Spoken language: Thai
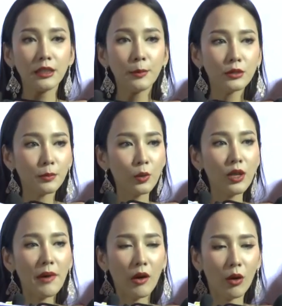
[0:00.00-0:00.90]
อผู้ผู้
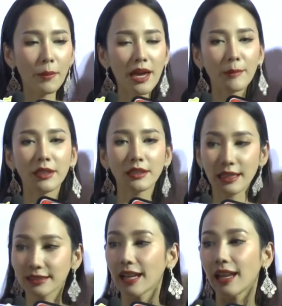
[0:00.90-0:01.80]
ละหมาดเขาก็พยายามที่
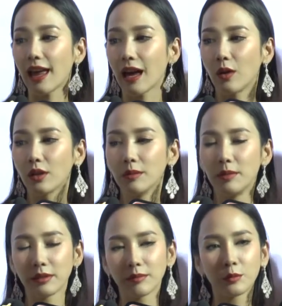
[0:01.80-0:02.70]
ตั้งใจแล้ว คือ
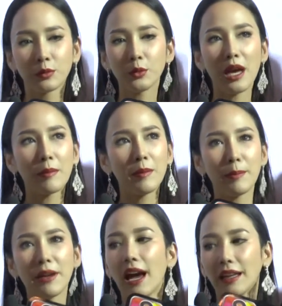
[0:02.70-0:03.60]
มันทุกอย่างมันมี
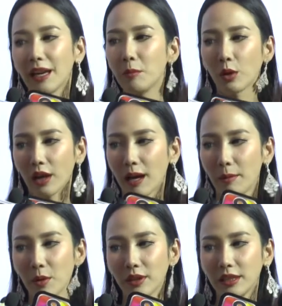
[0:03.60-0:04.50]
ปัญหาได้หมดอะค่ะ
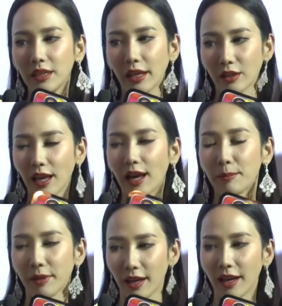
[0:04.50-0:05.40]
ไม่ว่าที่ไหนก็ตา
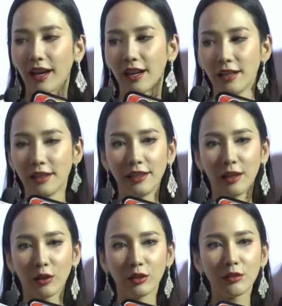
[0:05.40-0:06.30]
ย่างเงี้ยค่ะ
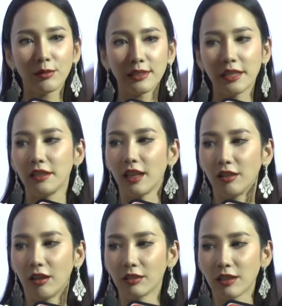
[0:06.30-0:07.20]
เราก็ต้องใจเย็
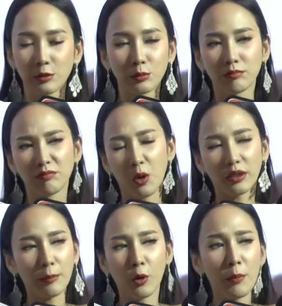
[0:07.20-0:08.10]
นๆเนาะแต่ปก
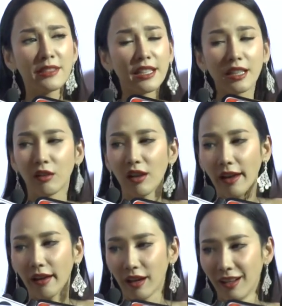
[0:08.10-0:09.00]
ติเป็นคนไม่ใจเย็นเท่าไห
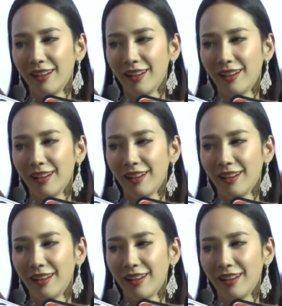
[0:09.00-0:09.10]
ร่อะ